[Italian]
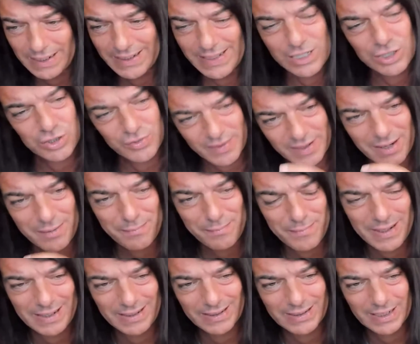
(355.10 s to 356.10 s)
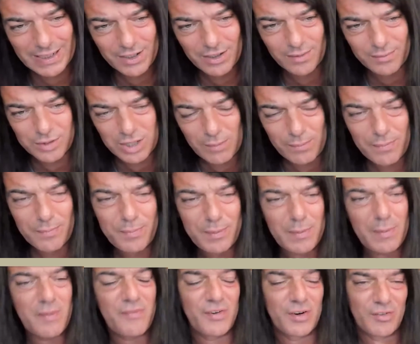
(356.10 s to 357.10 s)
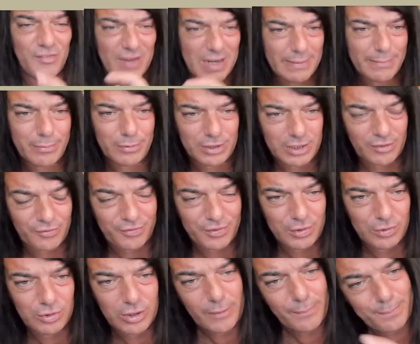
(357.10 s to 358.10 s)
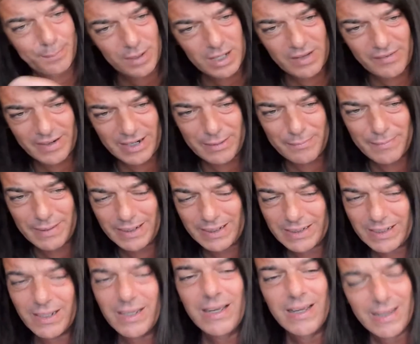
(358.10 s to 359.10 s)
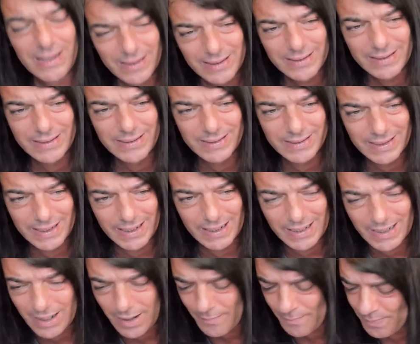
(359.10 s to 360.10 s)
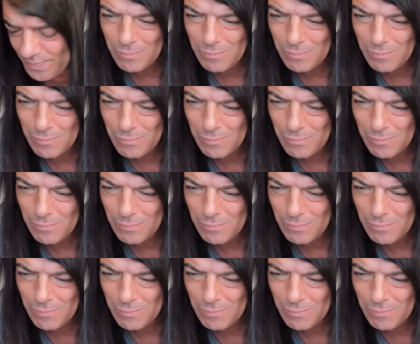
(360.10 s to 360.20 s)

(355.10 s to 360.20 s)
adesso viene in mente, no, dopo, prima mi fanno fare brutta figura, poi viene in mente dilla